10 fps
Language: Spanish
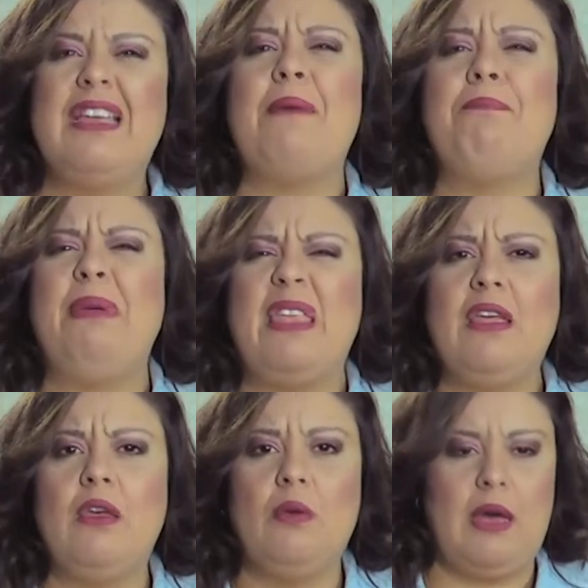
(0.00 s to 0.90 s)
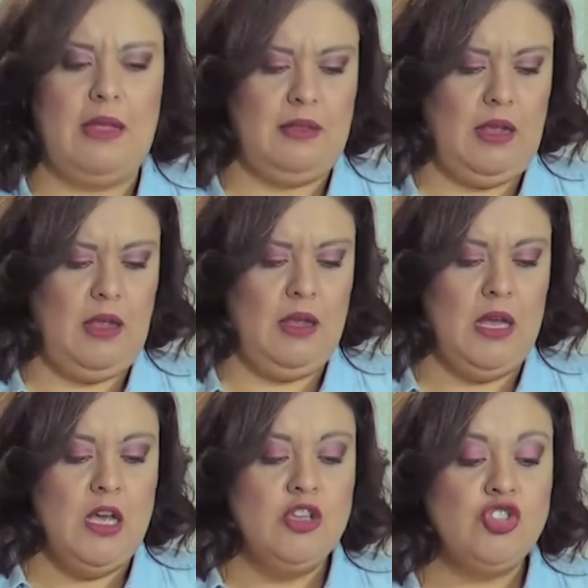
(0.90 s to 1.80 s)
¿Qué pide Jehová de ti?
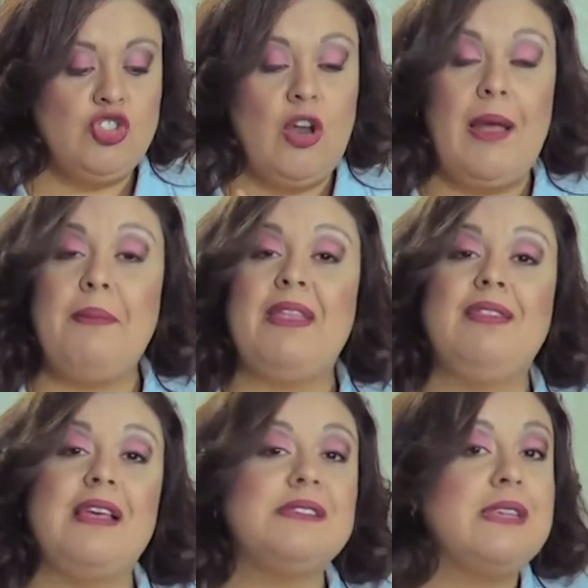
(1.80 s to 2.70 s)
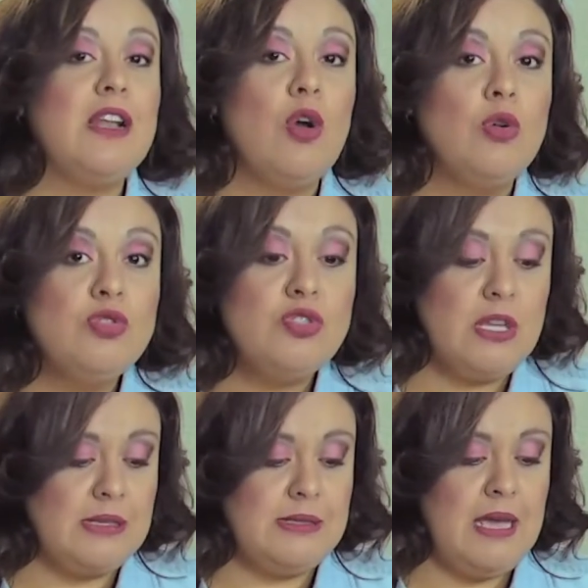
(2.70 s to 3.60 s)
Solamente hacer
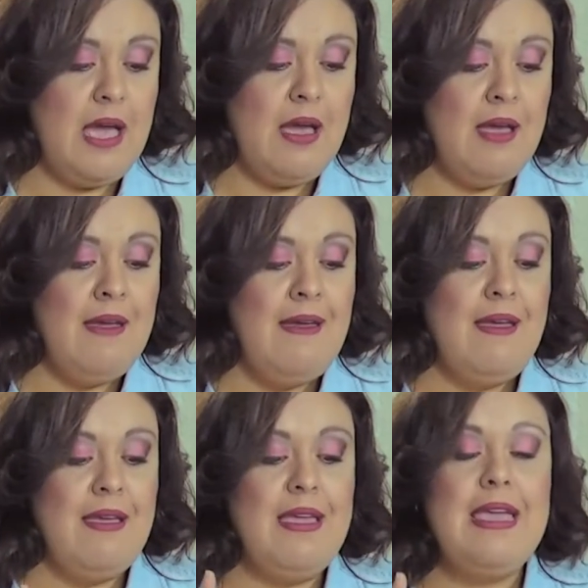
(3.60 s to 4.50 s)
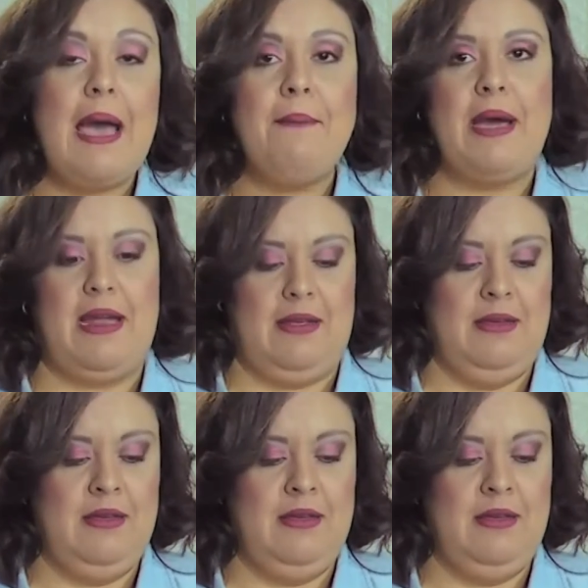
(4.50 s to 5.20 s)
justicia y amar,